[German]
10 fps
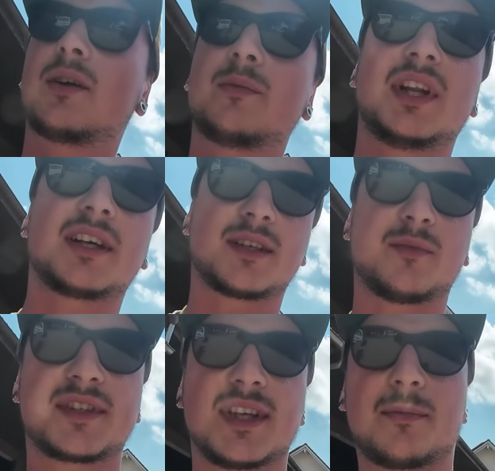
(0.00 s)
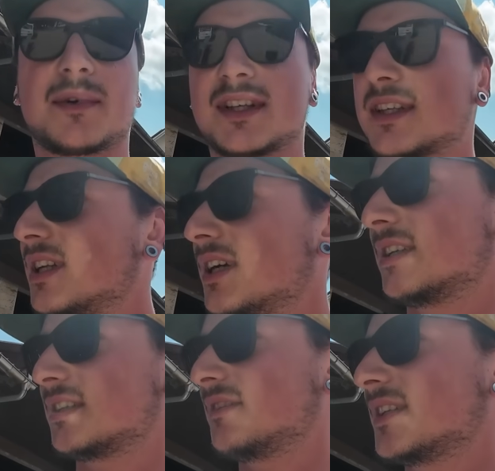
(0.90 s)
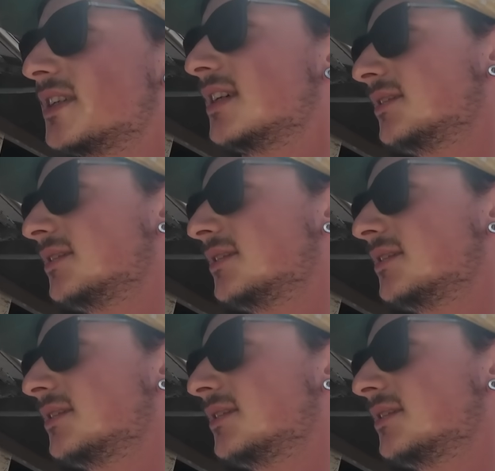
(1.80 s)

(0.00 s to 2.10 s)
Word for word: Kommt langsam aus der Abgasanlage das Wasser,